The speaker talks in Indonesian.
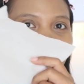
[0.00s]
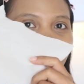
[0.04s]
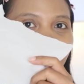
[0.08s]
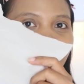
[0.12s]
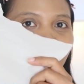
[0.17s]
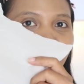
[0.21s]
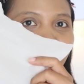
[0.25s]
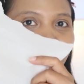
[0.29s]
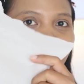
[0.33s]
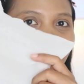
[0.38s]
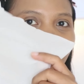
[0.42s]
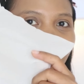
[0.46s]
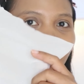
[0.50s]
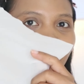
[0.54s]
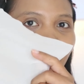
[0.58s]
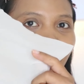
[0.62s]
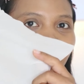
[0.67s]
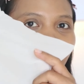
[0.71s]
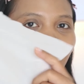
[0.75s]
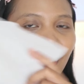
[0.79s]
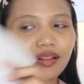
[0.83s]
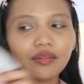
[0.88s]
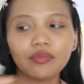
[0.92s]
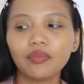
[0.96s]
gak yang
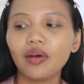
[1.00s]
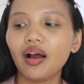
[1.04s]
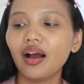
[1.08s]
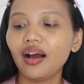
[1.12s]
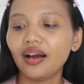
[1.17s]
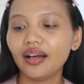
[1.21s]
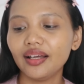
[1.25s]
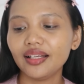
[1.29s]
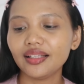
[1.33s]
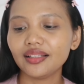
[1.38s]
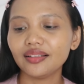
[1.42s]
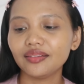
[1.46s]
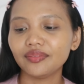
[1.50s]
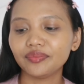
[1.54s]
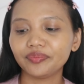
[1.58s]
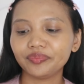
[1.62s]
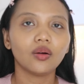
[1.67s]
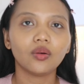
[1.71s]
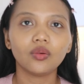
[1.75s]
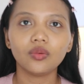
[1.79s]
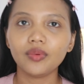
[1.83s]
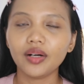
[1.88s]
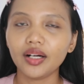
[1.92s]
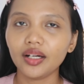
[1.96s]
keangkat banget
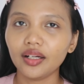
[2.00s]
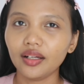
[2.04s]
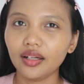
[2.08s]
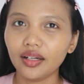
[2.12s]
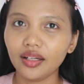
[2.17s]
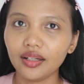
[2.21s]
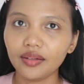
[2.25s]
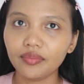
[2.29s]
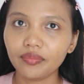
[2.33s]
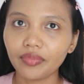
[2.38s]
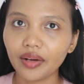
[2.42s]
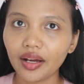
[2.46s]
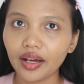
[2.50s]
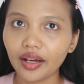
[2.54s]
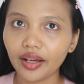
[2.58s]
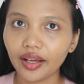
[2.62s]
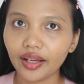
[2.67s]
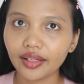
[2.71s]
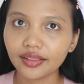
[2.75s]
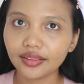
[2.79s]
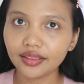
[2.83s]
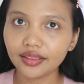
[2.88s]
aku bakalan pakai